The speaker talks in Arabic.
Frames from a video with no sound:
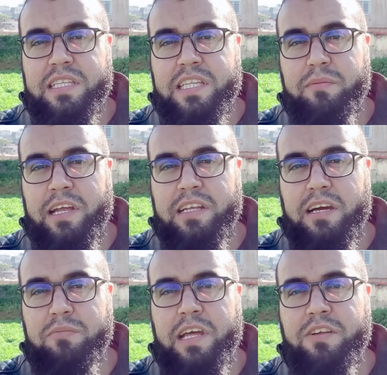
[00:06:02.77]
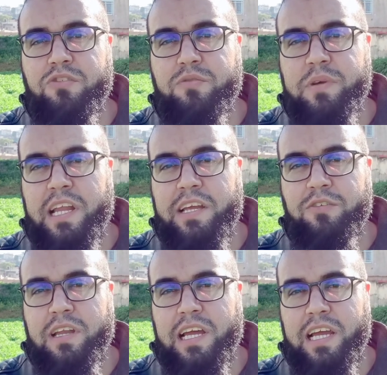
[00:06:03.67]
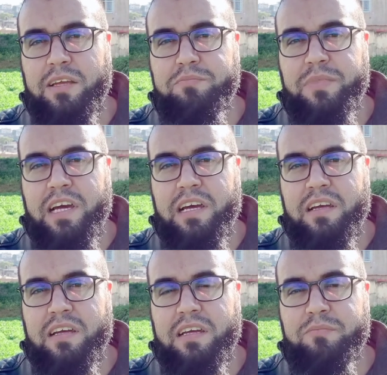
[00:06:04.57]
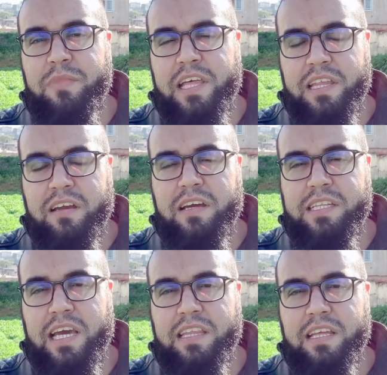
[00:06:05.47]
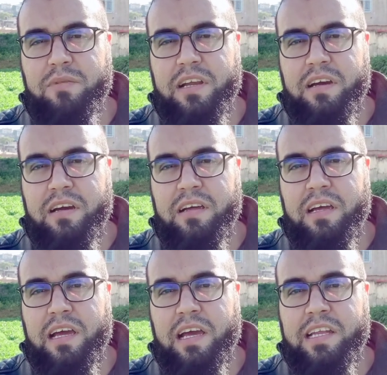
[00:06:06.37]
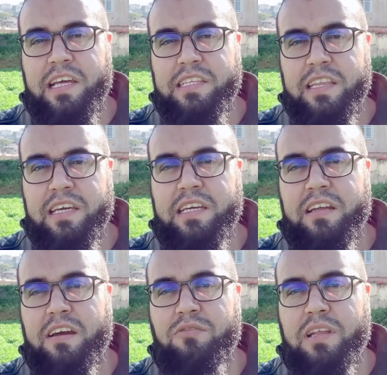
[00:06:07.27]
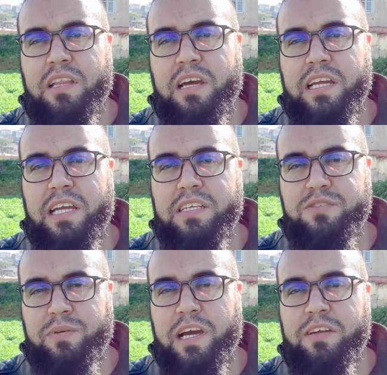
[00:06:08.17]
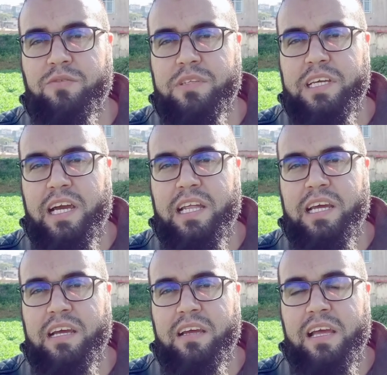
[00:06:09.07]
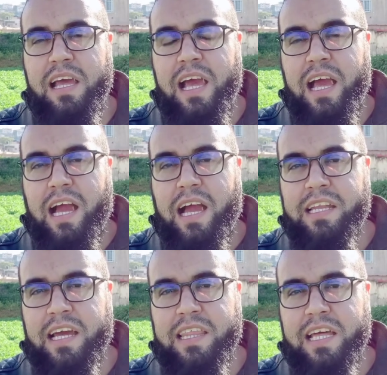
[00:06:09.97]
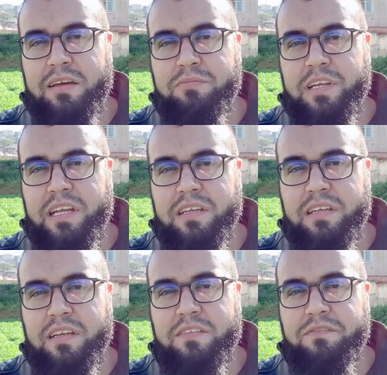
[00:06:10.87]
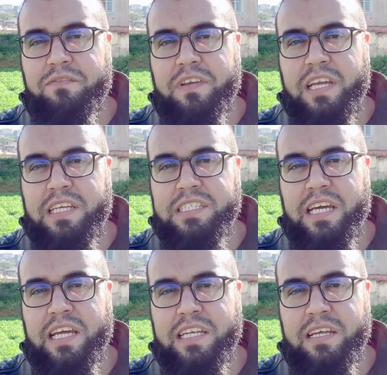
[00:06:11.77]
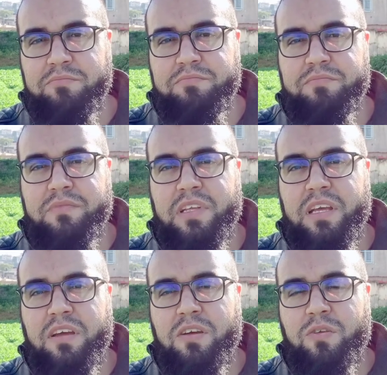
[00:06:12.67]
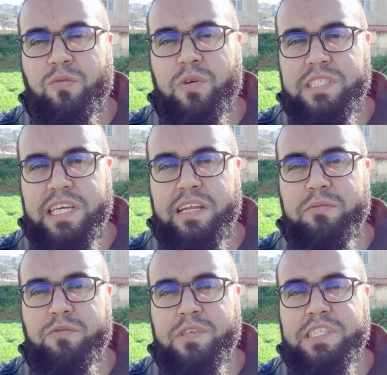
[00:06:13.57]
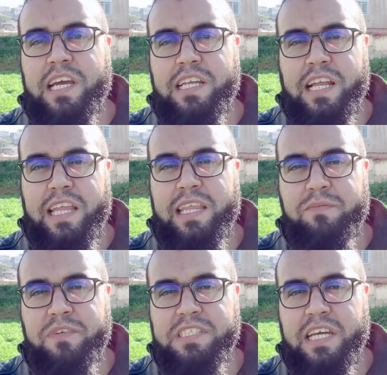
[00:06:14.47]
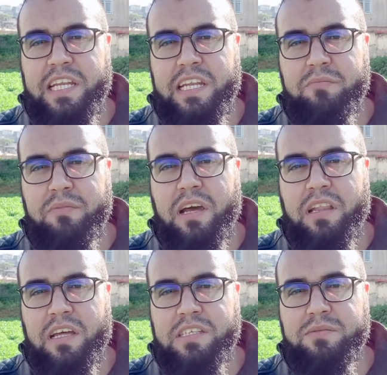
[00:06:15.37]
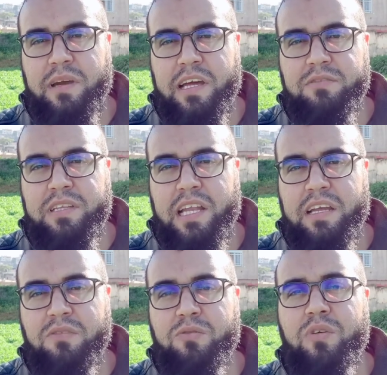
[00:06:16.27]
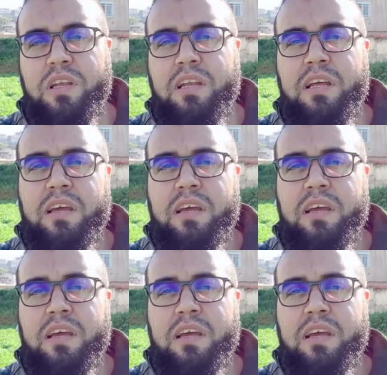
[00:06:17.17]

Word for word: طبعا قبل أن أكمل أيها الأحبة ماذا رأت هذه المرأة أنا أتذكر قول الله سبحانه وتعالى عن عذاب في جهنم وسيلة من وسائل العذاب في جهنم الله سبحانه وتعالى يقول